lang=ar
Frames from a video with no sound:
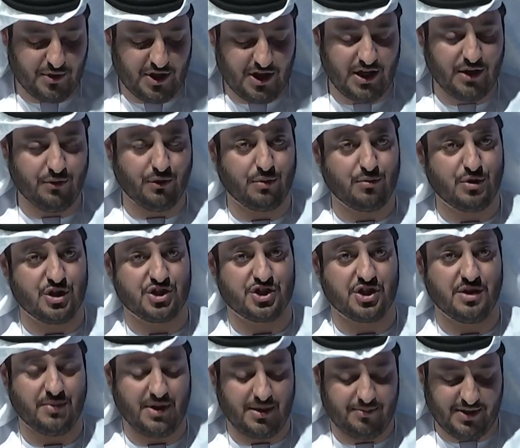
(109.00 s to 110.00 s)
محاور من
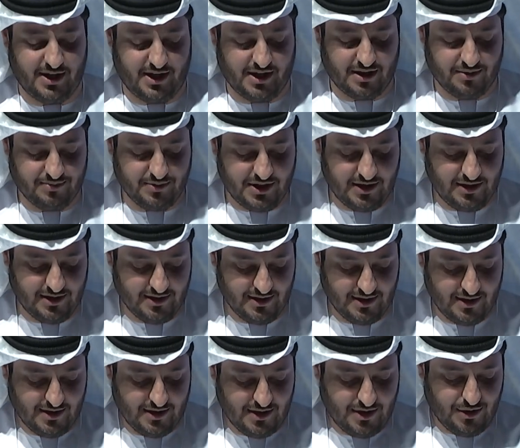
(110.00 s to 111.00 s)
الشباب العربي
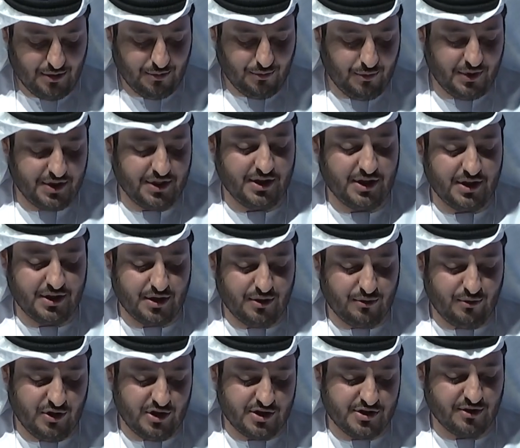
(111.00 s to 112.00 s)

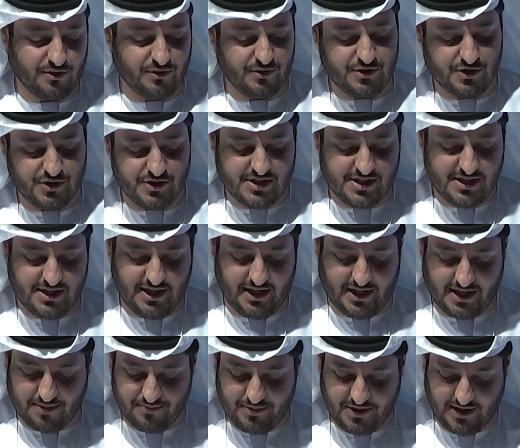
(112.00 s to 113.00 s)
و23 جنسية
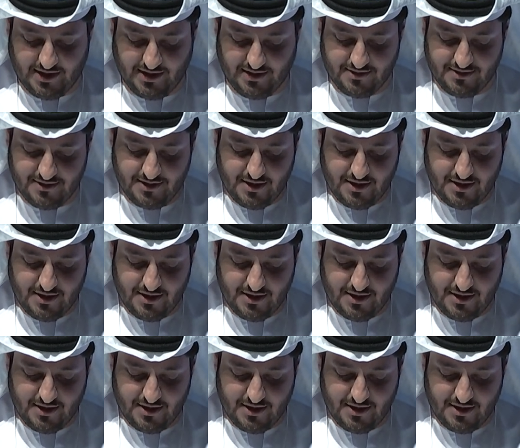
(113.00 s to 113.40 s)
عربية